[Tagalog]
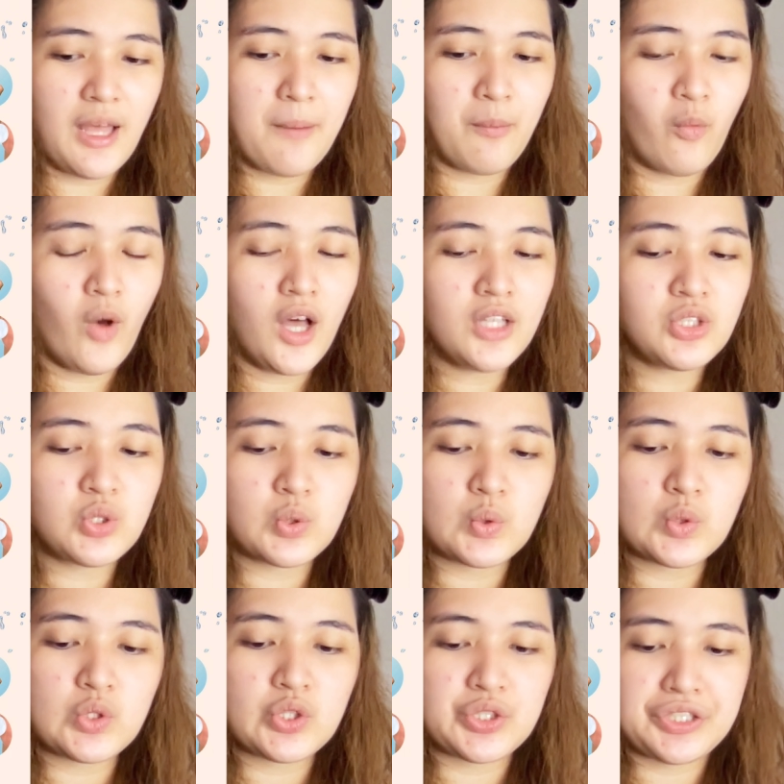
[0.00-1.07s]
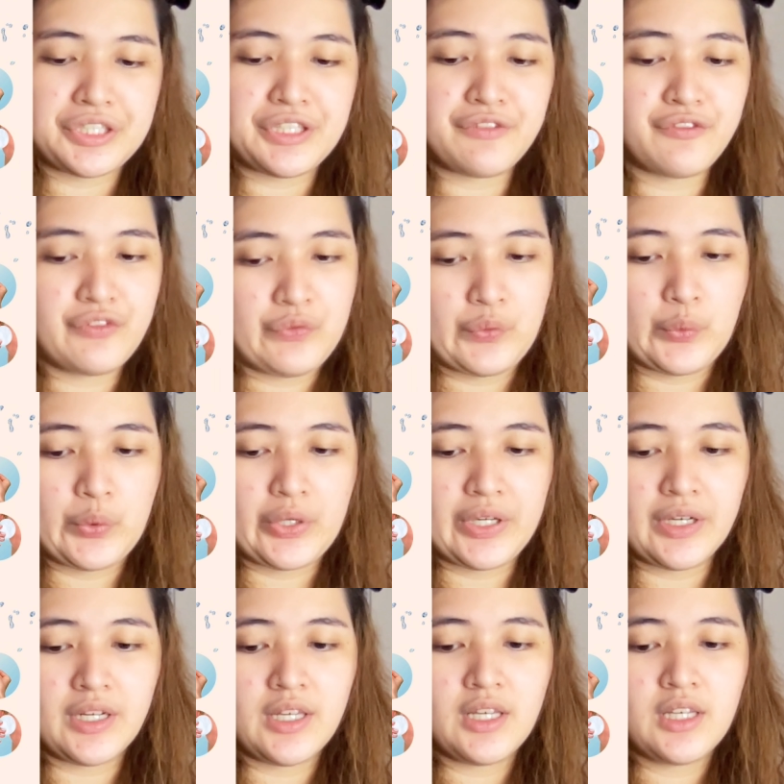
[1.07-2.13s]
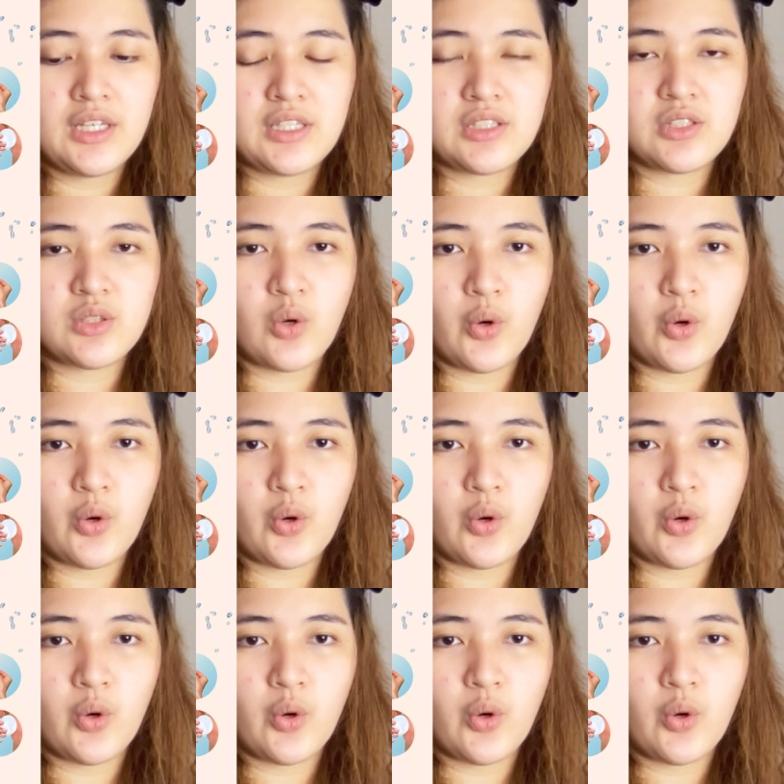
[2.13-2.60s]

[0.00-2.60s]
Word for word: step 1, 2, 3, 4.